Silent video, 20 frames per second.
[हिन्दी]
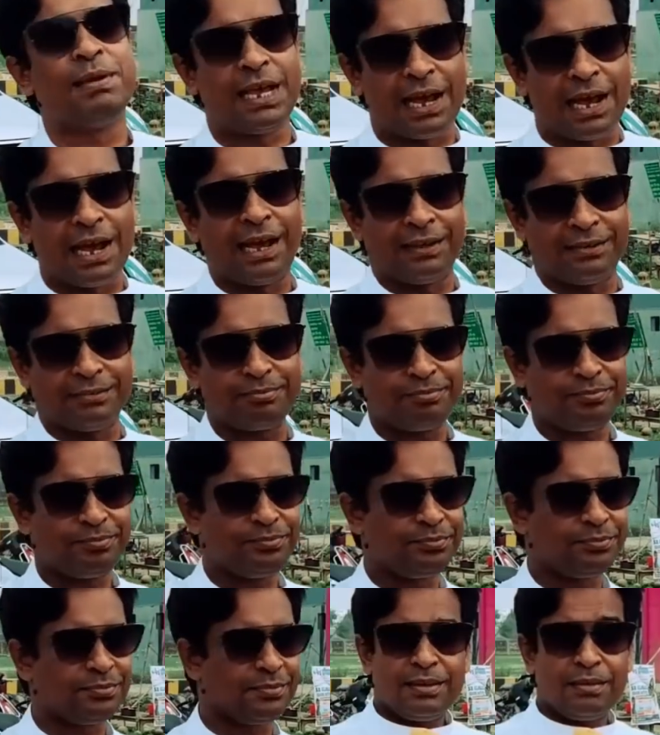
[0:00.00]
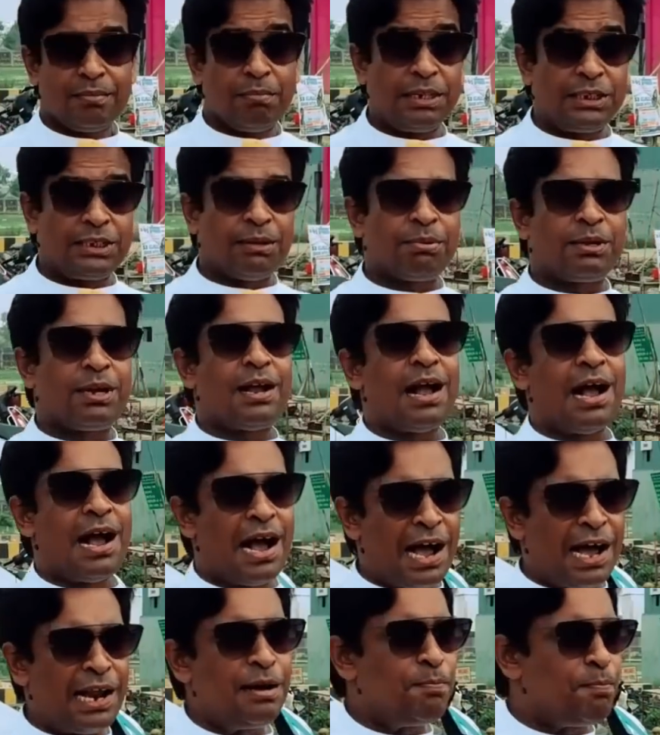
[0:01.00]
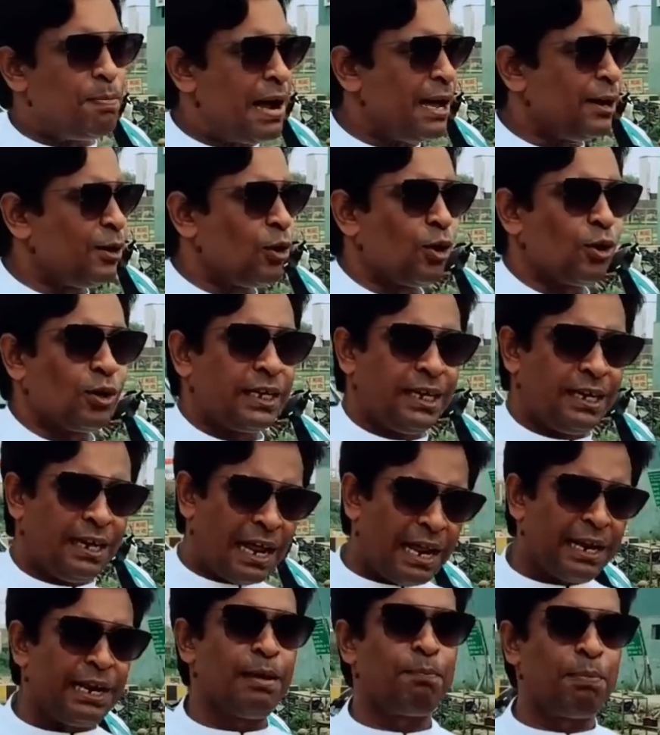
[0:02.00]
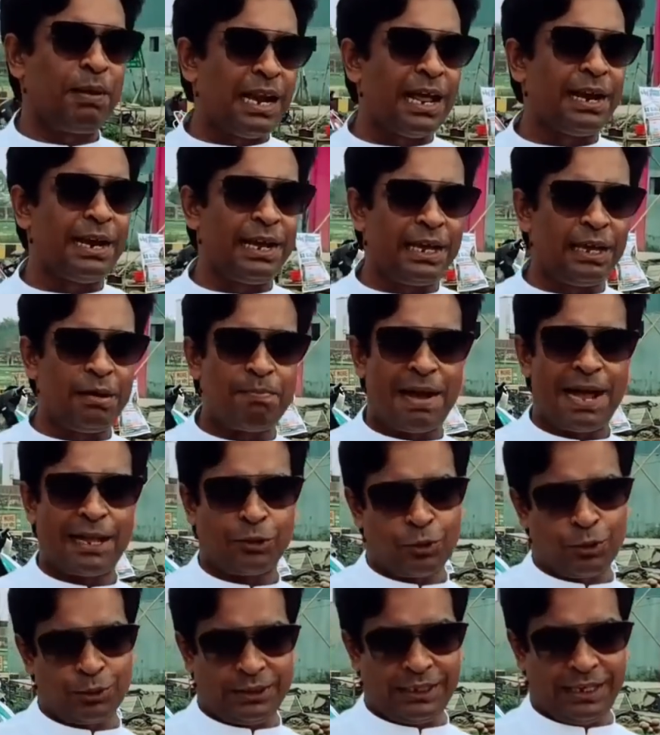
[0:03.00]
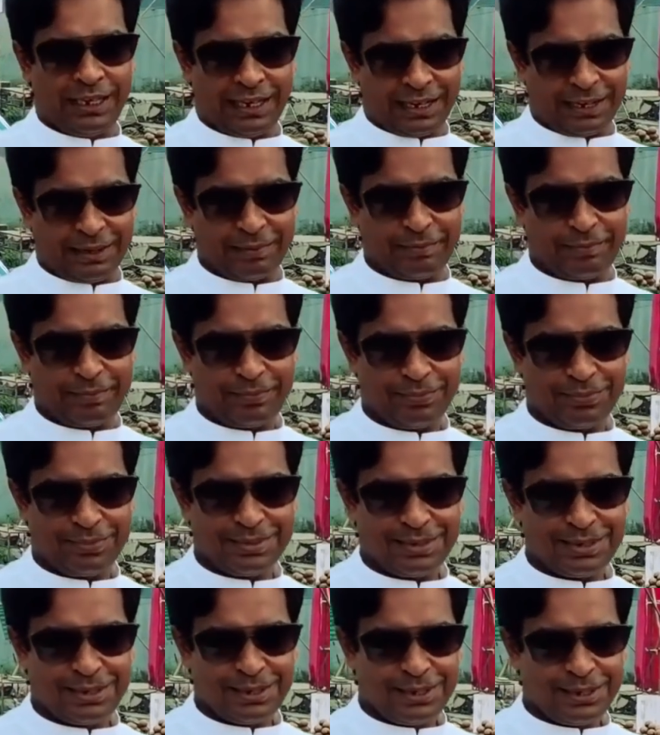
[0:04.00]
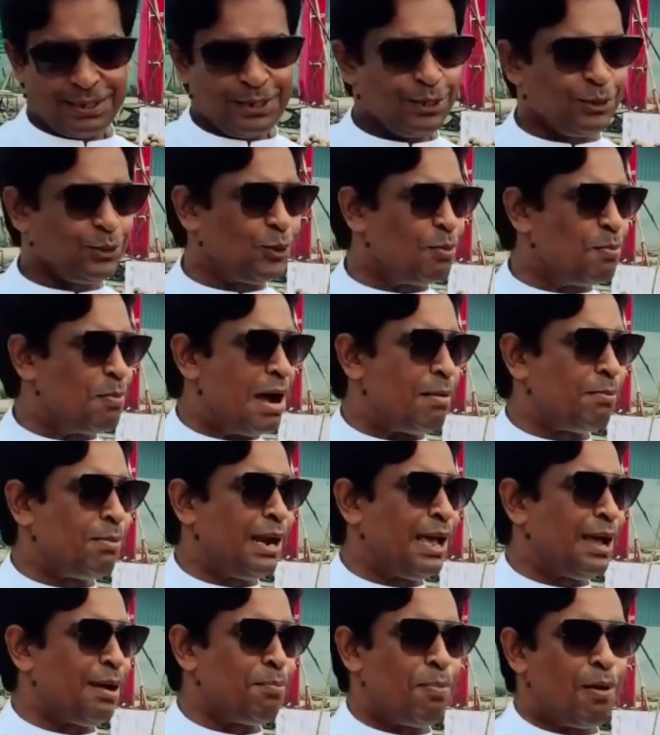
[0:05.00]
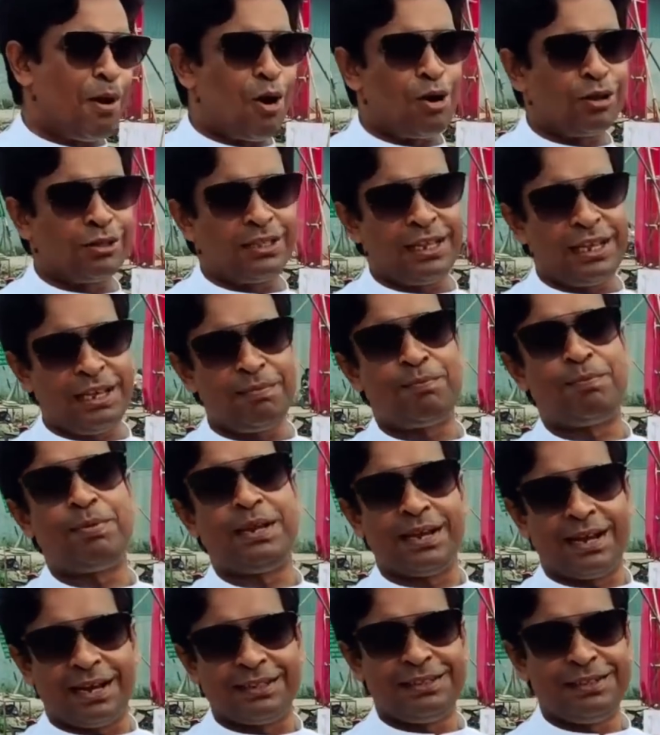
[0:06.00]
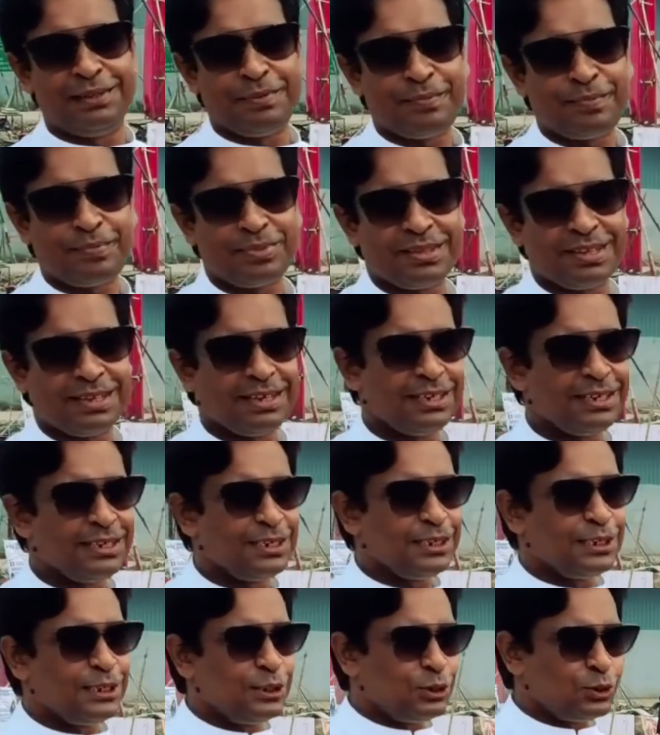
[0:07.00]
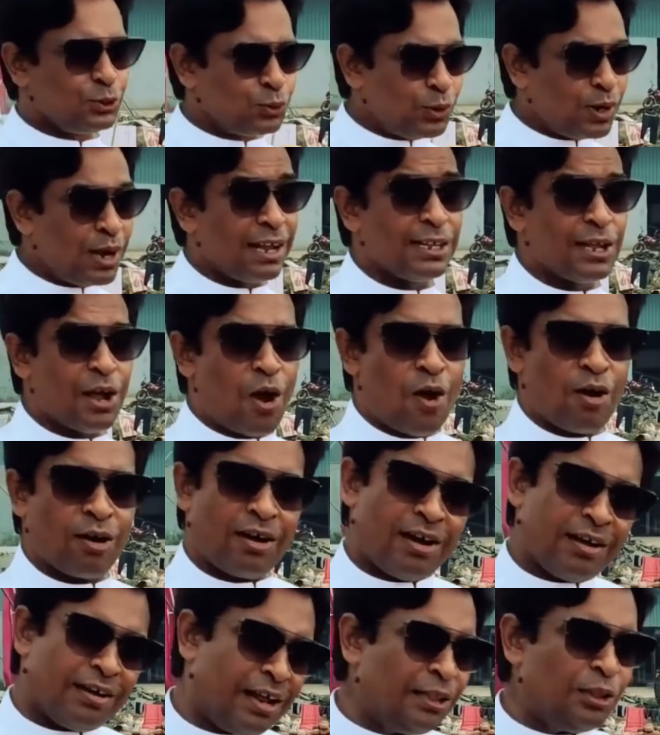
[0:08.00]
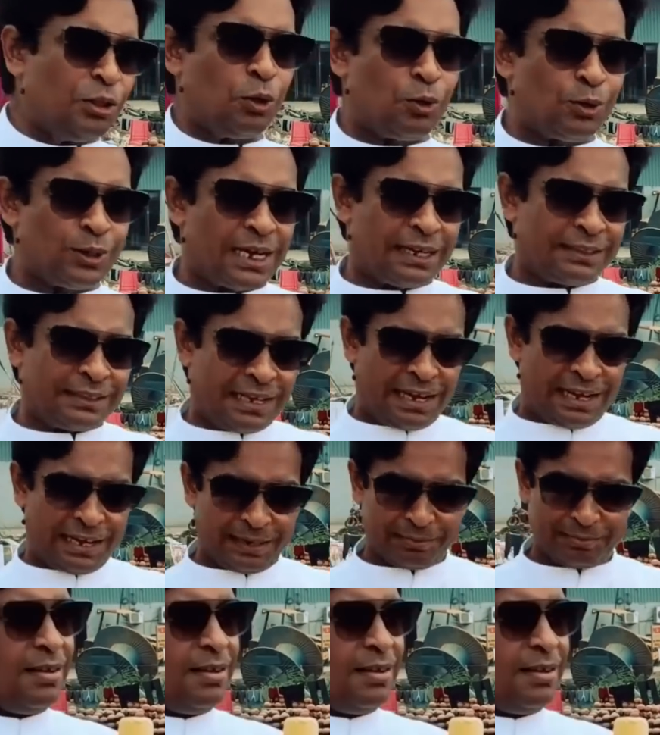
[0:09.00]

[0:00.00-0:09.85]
बिहार में जब खान पान और खिलाने पिलाने की बात होती है तो मामला बहुत ही बृहद सुखद और अनंत हो जाता है